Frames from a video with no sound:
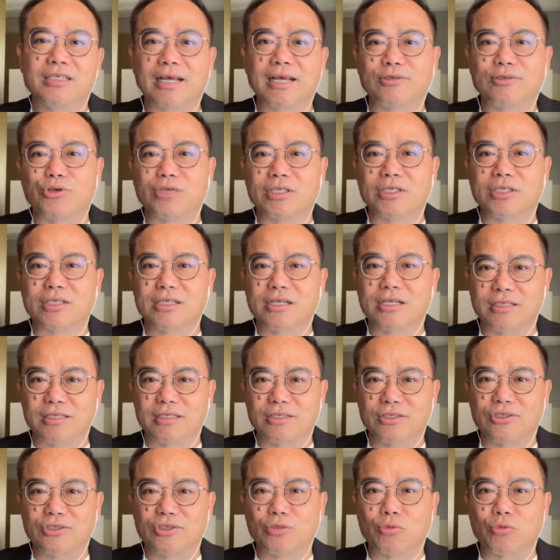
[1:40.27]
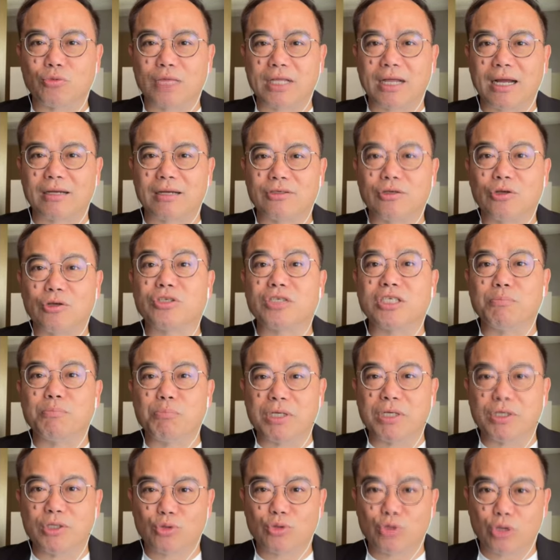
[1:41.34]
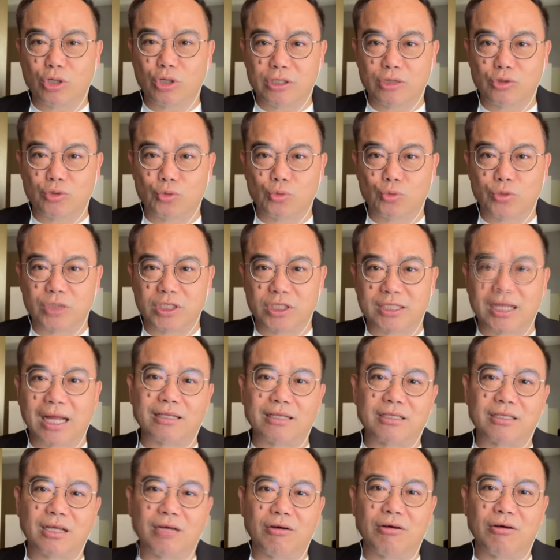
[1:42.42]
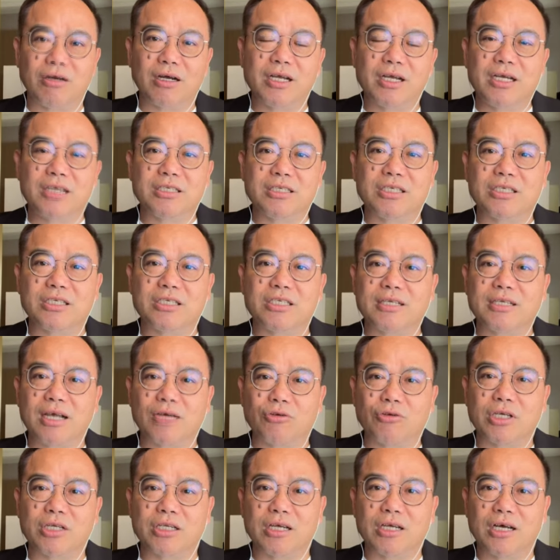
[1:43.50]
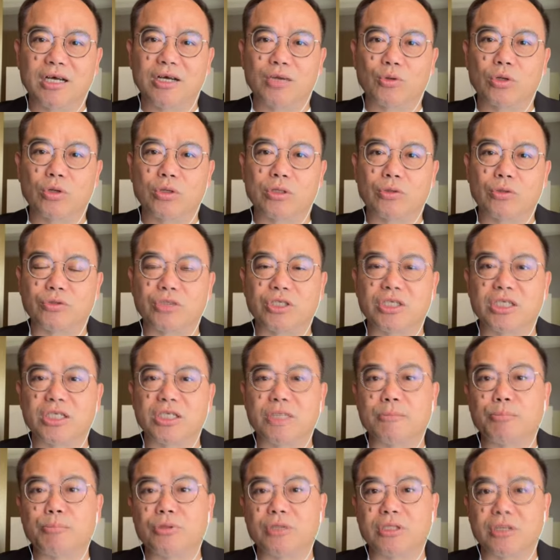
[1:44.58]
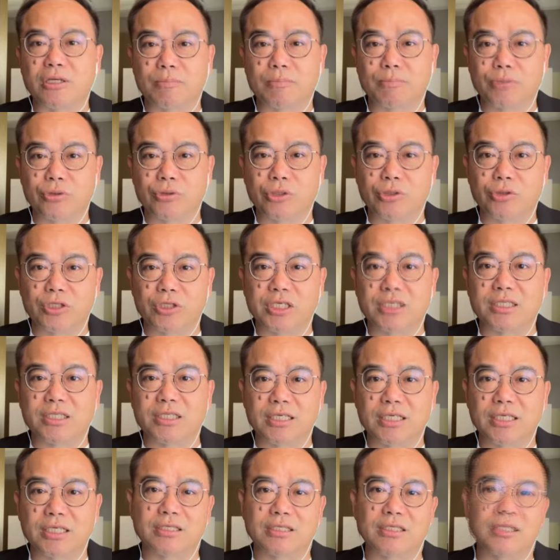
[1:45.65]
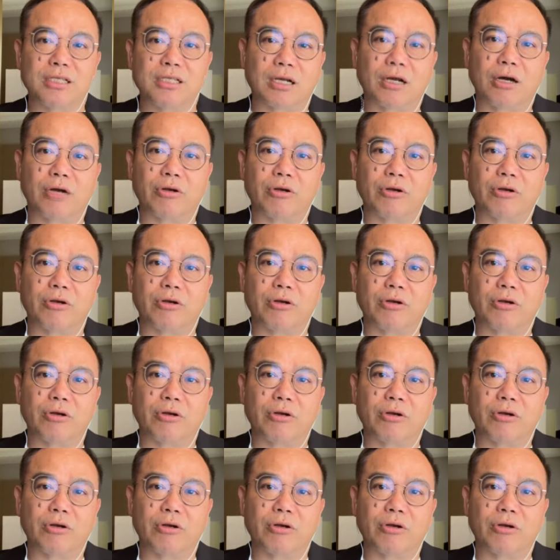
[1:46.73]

现在全世界的政治动荡，尤其民粹主义当道啊，其实造成了很多的东西，你不得不有一些政治的